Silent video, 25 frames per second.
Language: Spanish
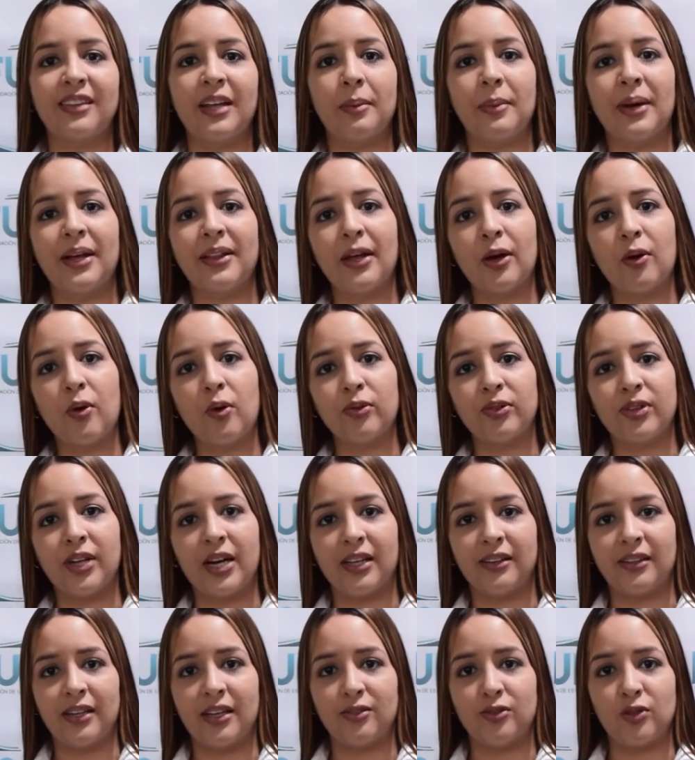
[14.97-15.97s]
temas de
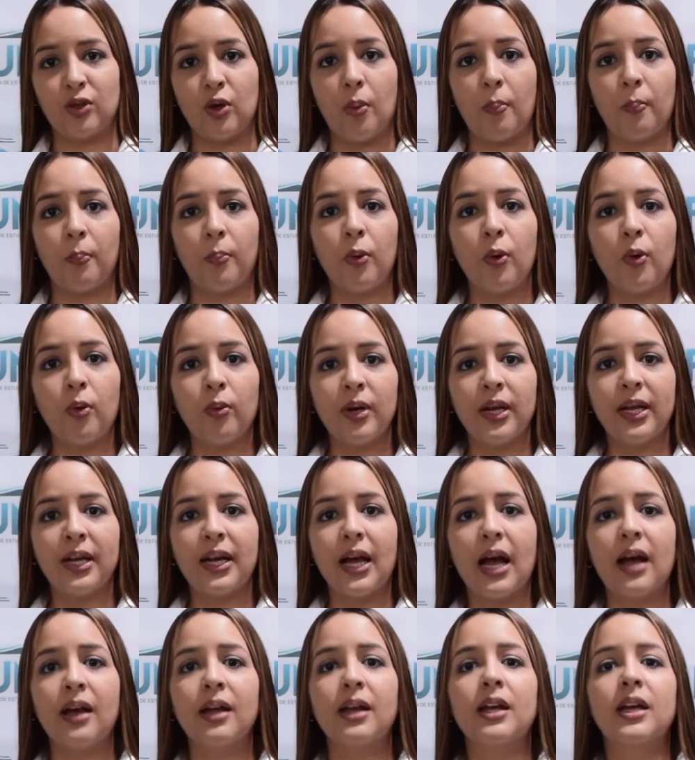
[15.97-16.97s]
contratación
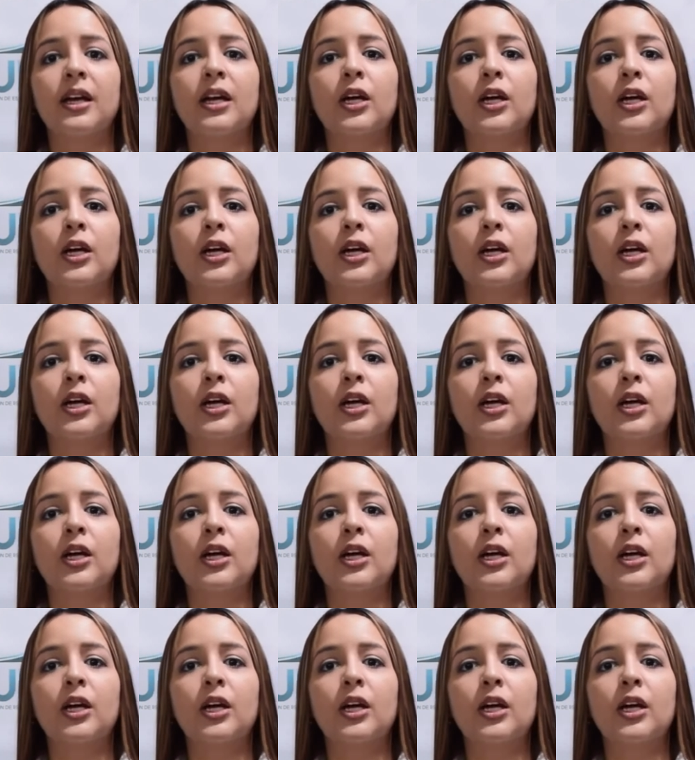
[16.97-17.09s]
pública,